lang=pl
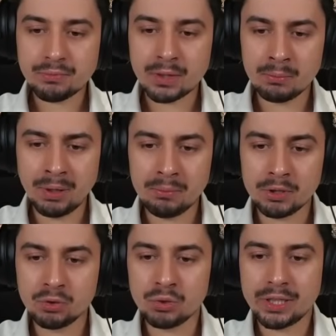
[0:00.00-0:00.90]

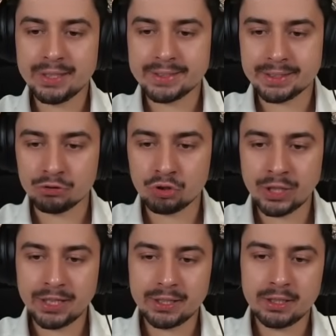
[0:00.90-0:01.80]
Mamy tutaj
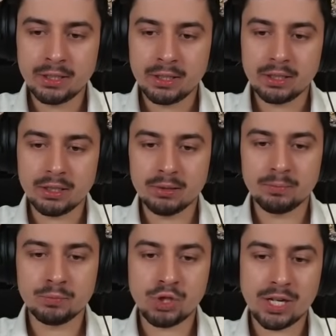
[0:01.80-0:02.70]
C4, e,
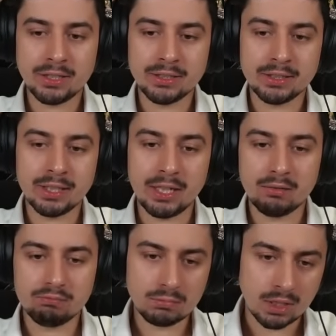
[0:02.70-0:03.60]
czarny
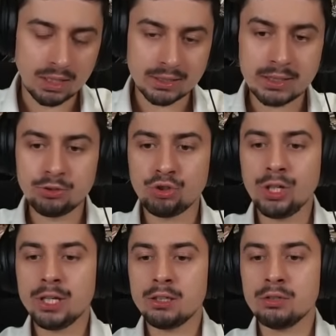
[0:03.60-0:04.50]
gra
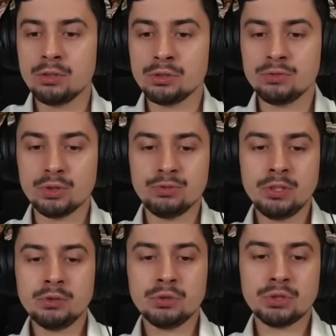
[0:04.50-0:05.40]
klasycznie, rozwój
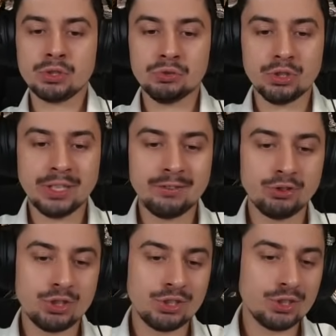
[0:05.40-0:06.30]
figur, skoczek
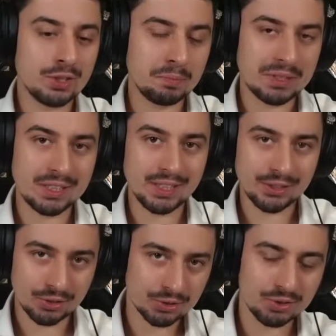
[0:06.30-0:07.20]
F6,
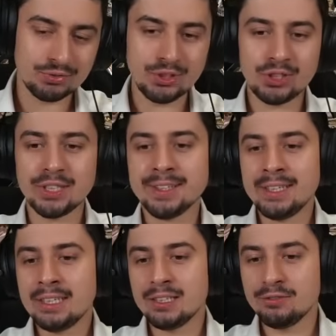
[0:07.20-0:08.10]
Spaskiego oczywiście
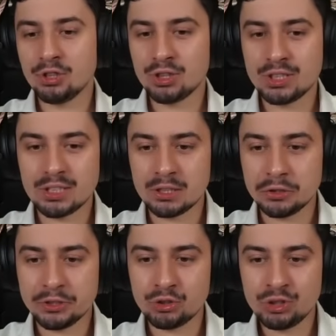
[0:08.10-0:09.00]
e, wszyscy
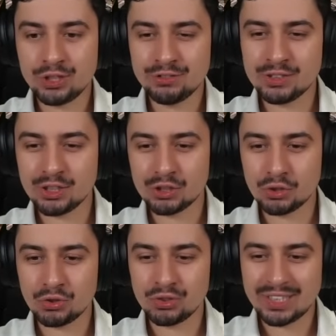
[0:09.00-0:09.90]
kojarzycie, wiecie
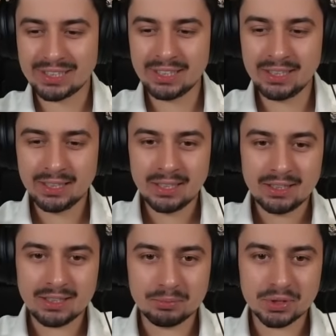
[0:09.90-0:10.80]
kto to taki,
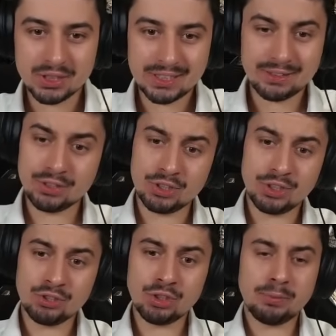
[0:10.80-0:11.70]
e, przedstawiać
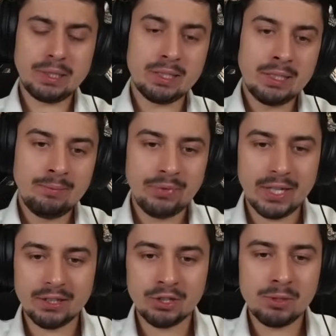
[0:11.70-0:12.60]
nie trzeba.
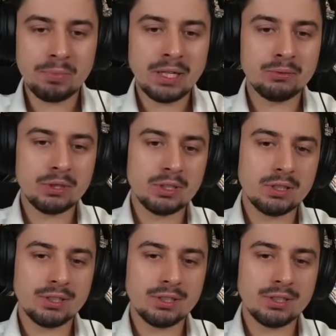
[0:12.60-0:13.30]
No i biały